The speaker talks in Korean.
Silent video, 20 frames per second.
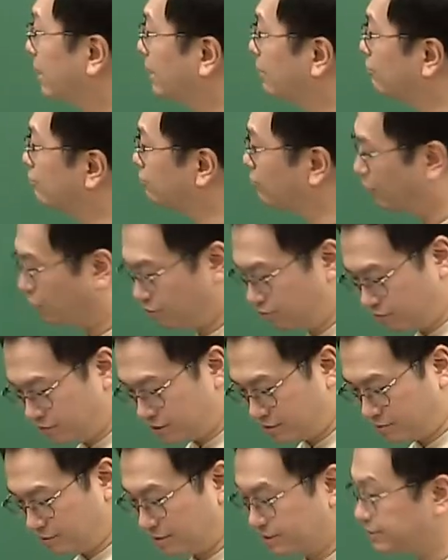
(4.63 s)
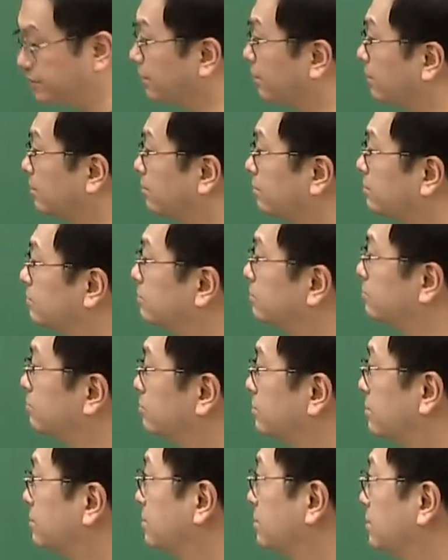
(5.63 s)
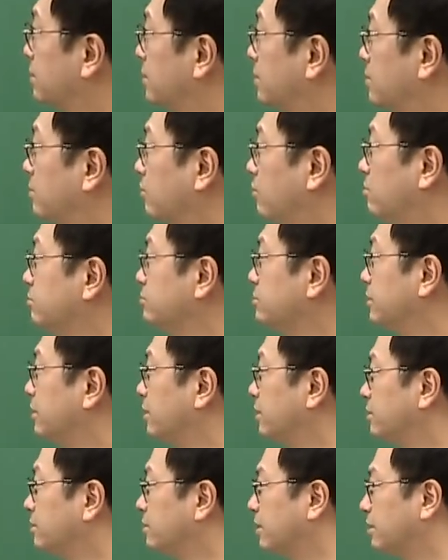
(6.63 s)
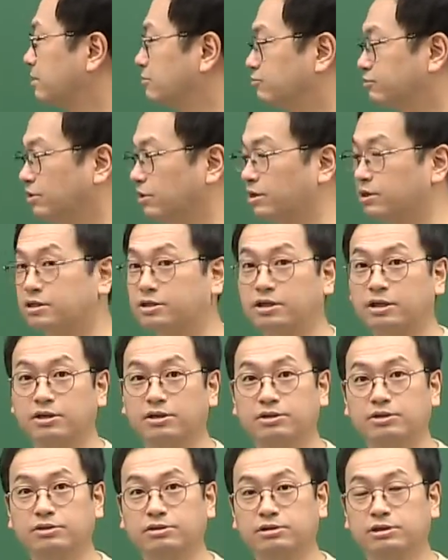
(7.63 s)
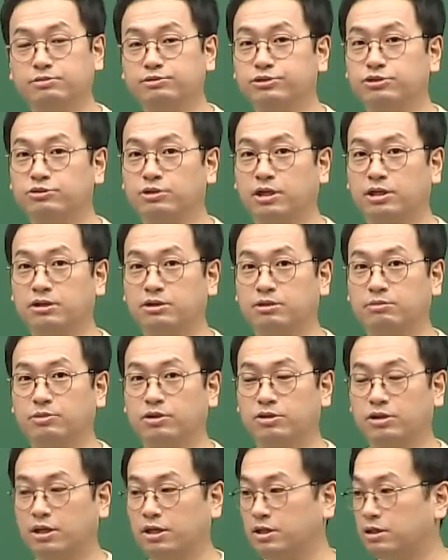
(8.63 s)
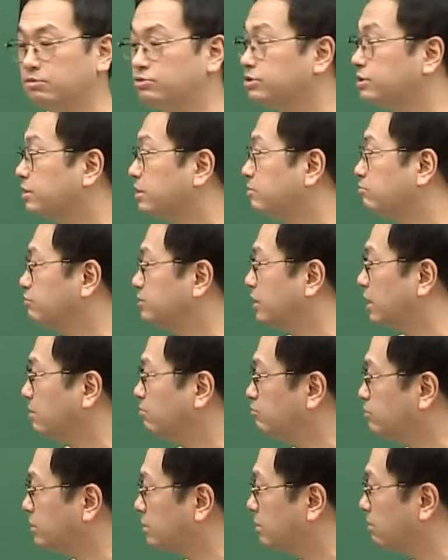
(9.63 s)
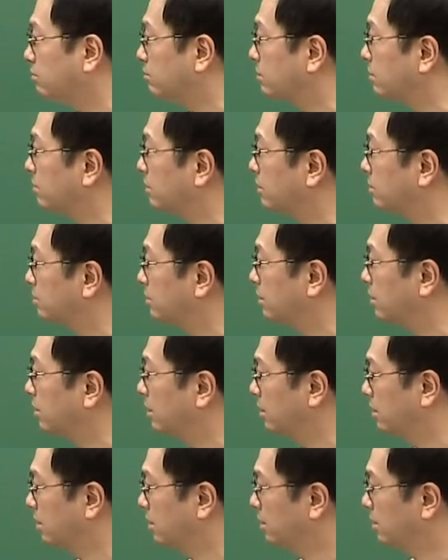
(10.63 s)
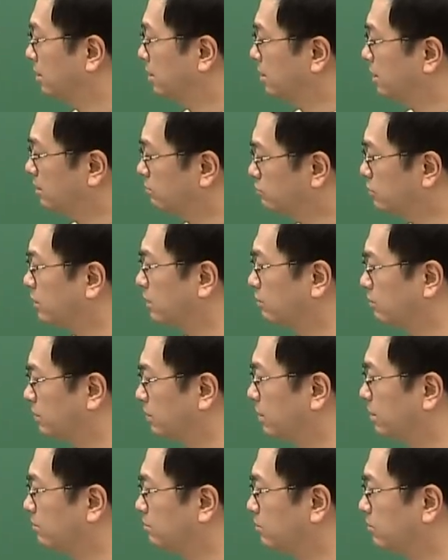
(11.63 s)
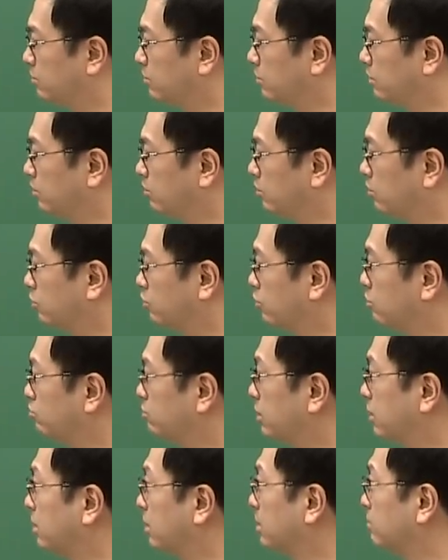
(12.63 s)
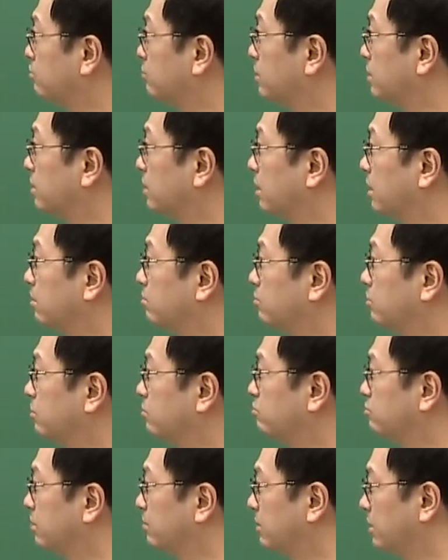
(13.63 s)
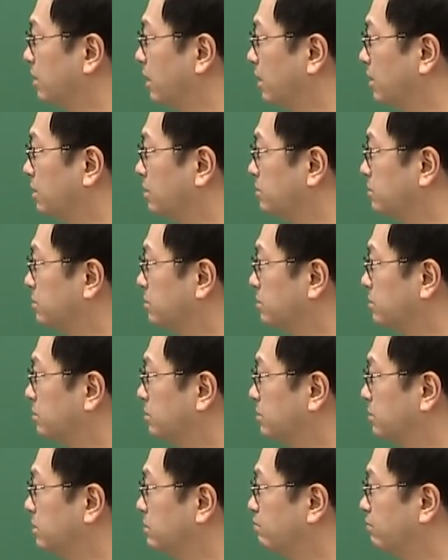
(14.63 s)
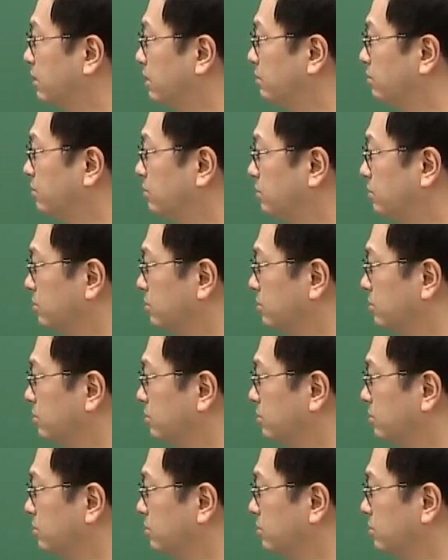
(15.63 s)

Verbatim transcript: 아, 이거 너무 쉬웠어요. 그리고 이게 너무 제한, 야, 수혈액칸에서 급수도 아니면 하나 문제, 문제, 한 문제 나올까 말까인데, 한 문제 나오겠다. 근데 이걸 여덟 문제 내다 보니까 뭐 이런 문제를 막 내게 됐죠. 28번.